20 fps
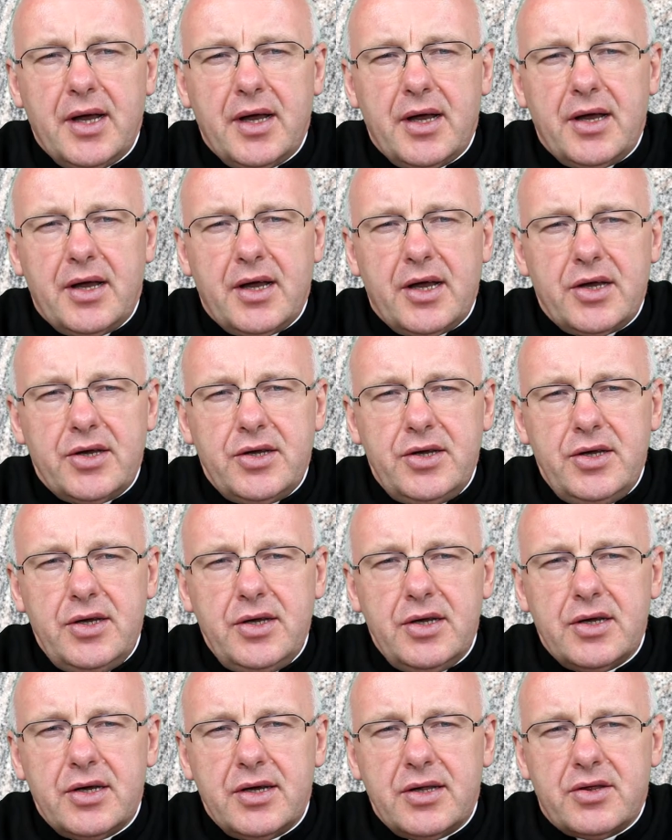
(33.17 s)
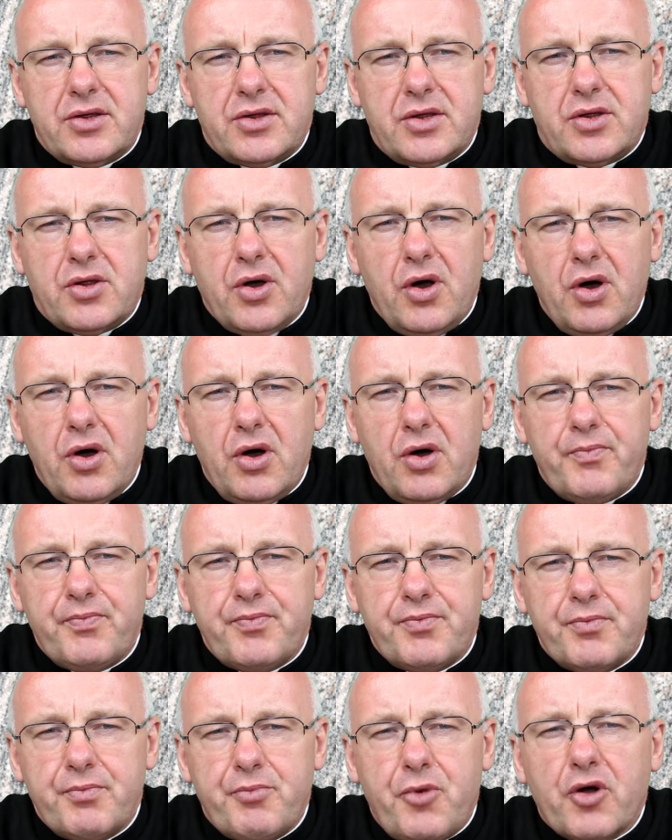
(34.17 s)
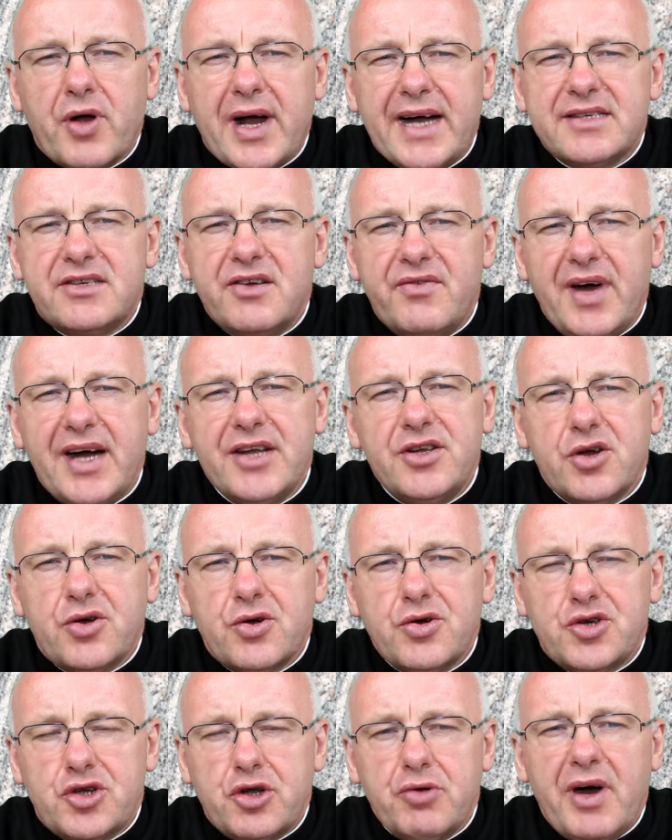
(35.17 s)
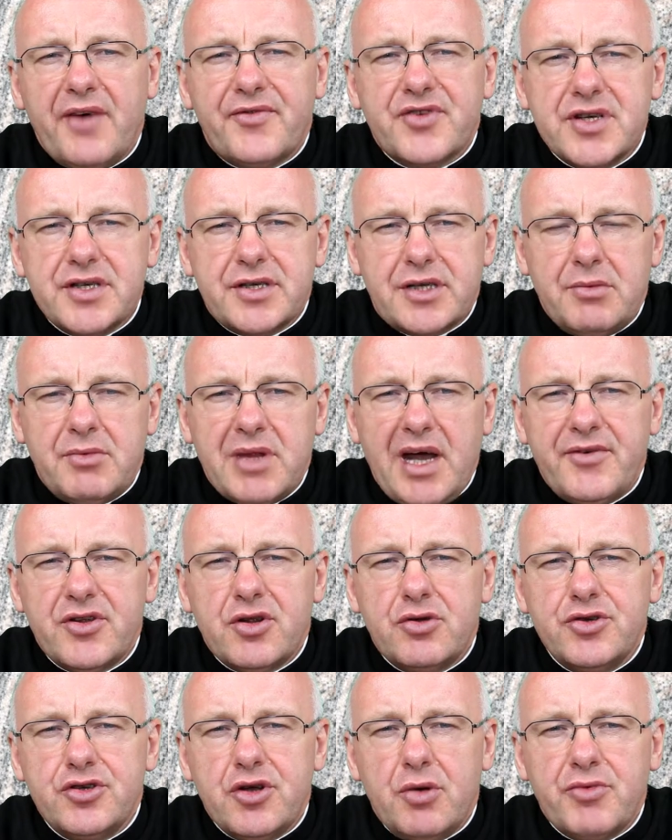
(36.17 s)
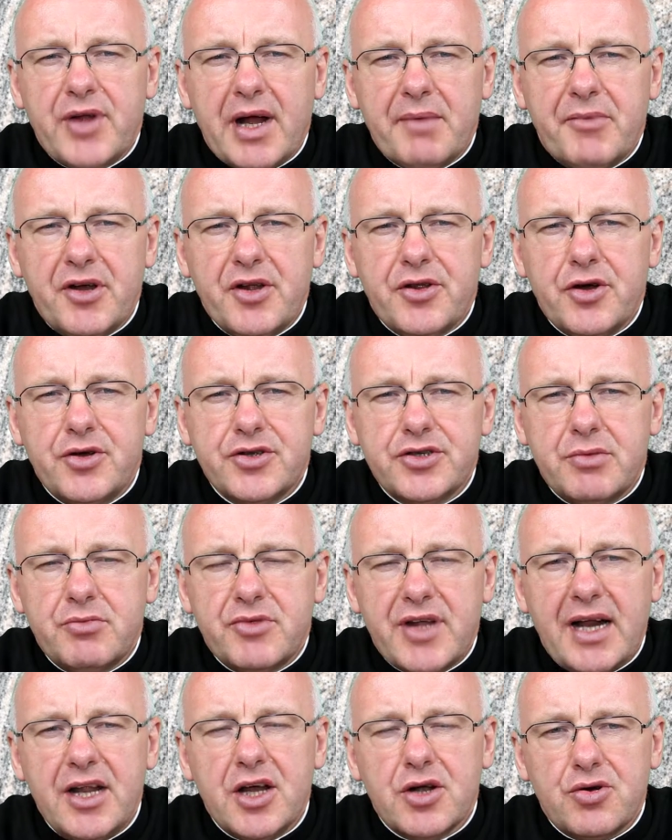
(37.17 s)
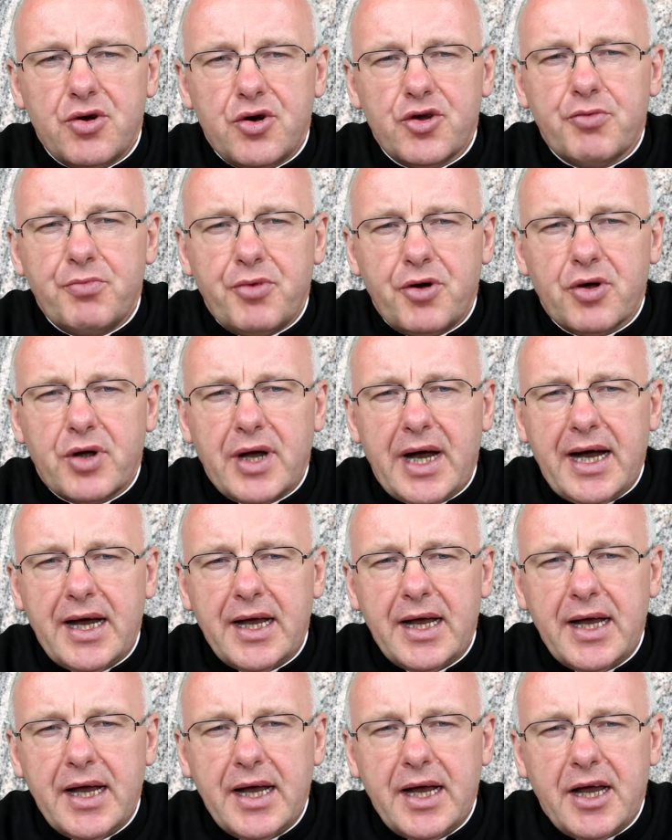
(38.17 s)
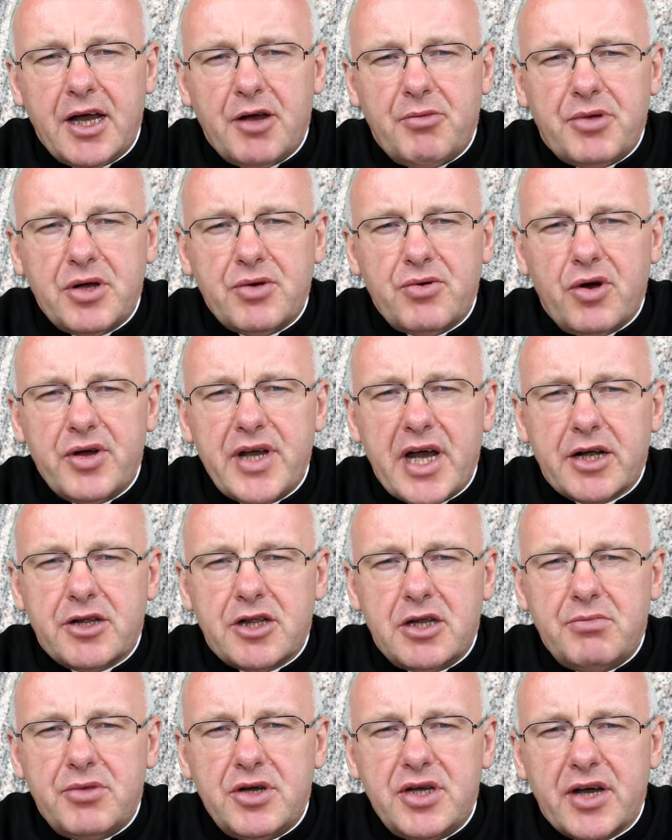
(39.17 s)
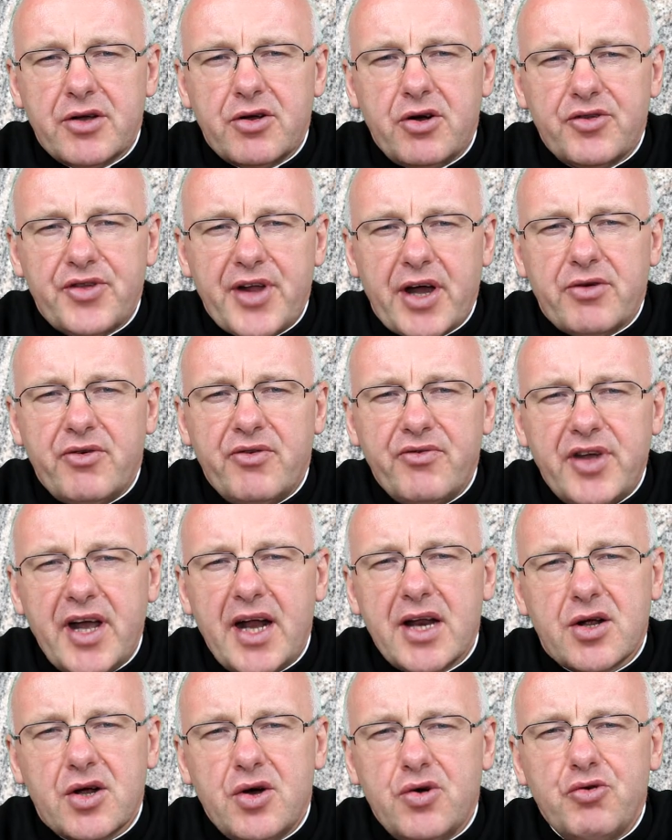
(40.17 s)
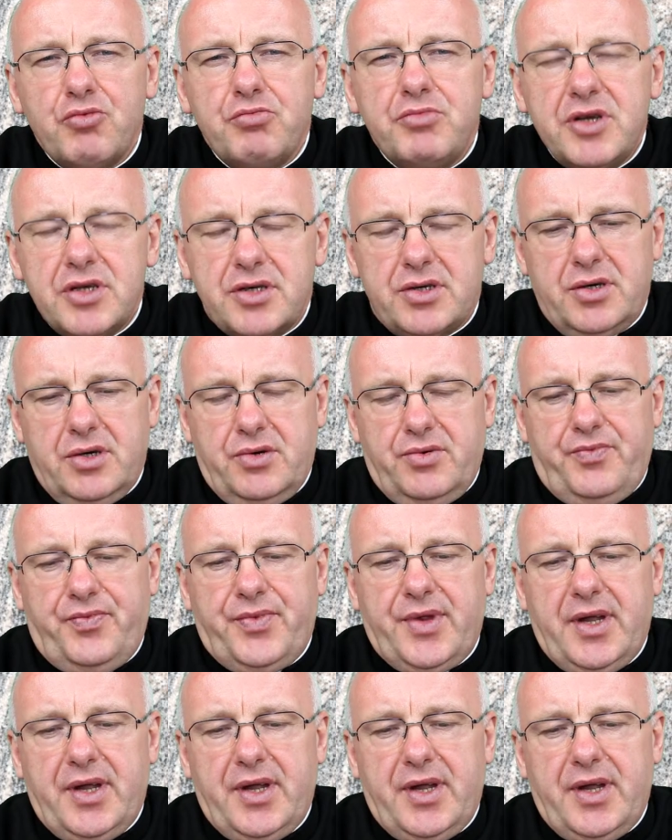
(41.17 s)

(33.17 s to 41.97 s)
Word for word: E, I to pokazywanie Kościoła wszystkim, nawet ludziom da, będącym daleko od Boga, było jak gdyby jego taką wielką misją.